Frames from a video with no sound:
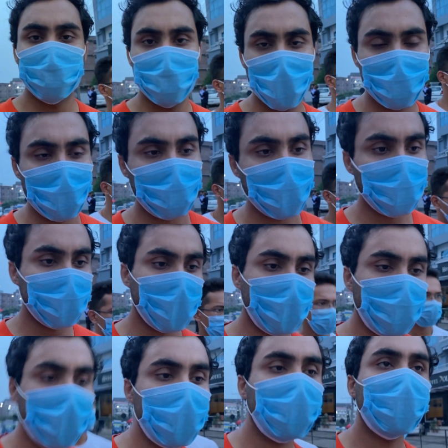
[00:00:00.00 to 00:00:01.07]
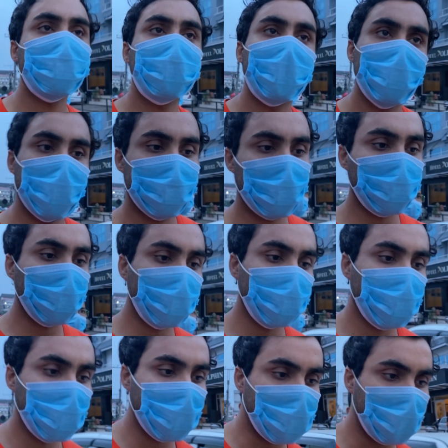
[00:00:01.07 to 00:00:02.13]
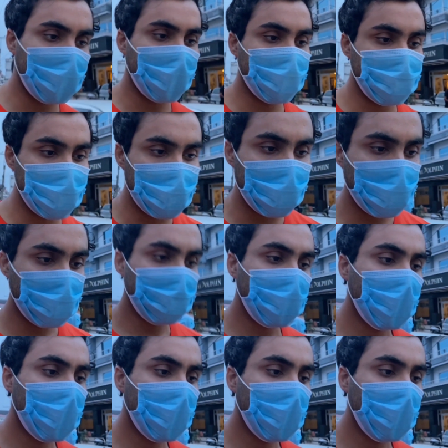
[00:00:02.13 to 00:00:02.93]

जैसा आपका बजट होगा वैसा आपको रूम मिल जाएगा इजीली